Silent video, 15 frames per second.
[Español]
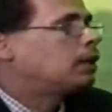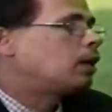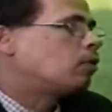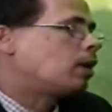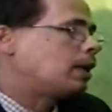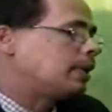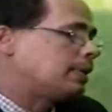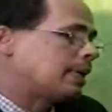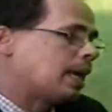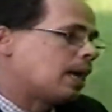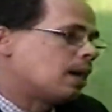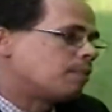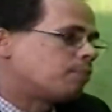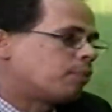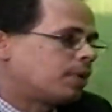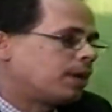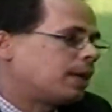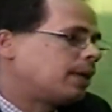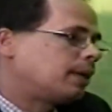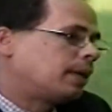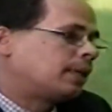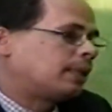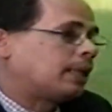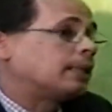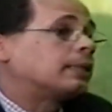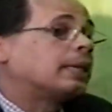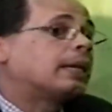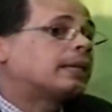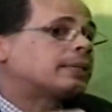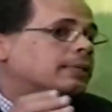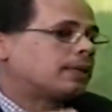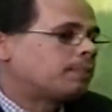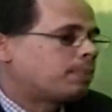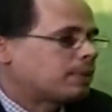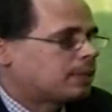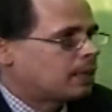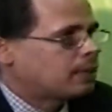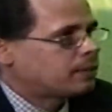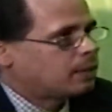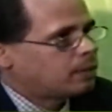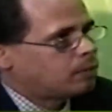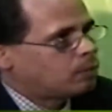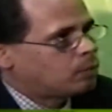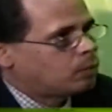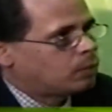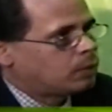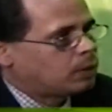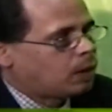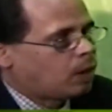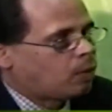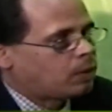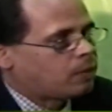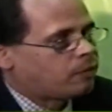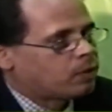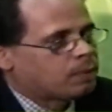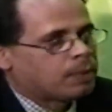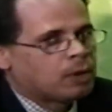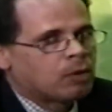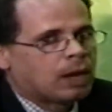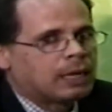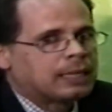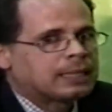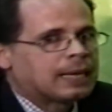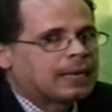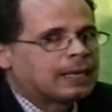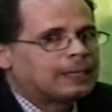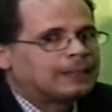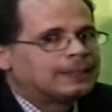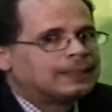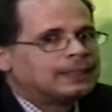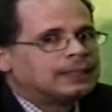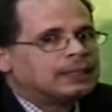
La localizada puede extenderse y pasar a ser a una forma localizada.